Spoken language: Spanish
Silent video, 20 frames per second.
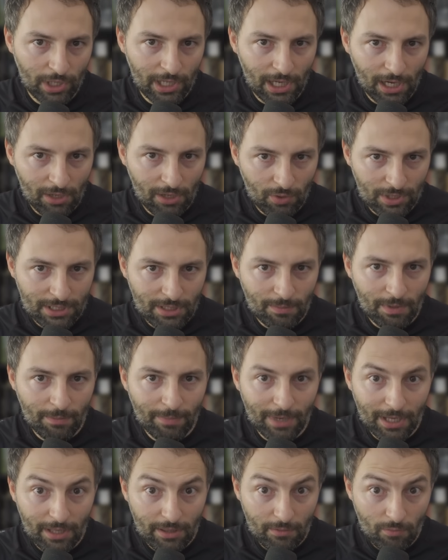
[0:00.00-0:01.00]
algo así? Me
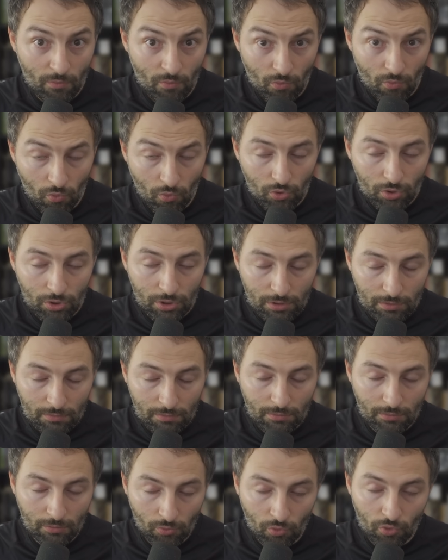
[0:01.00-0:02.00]
parece muy,
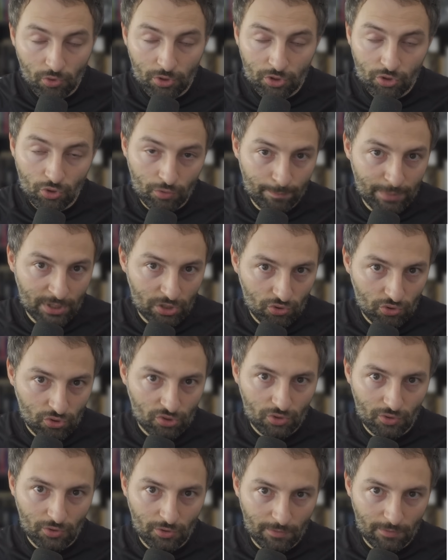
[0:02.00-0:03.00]
muy
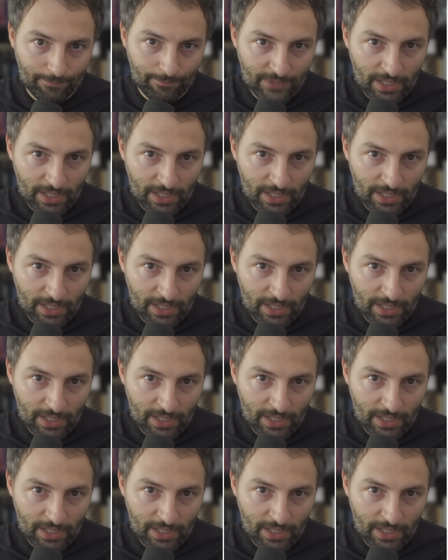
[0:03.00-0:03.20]
sospechoso.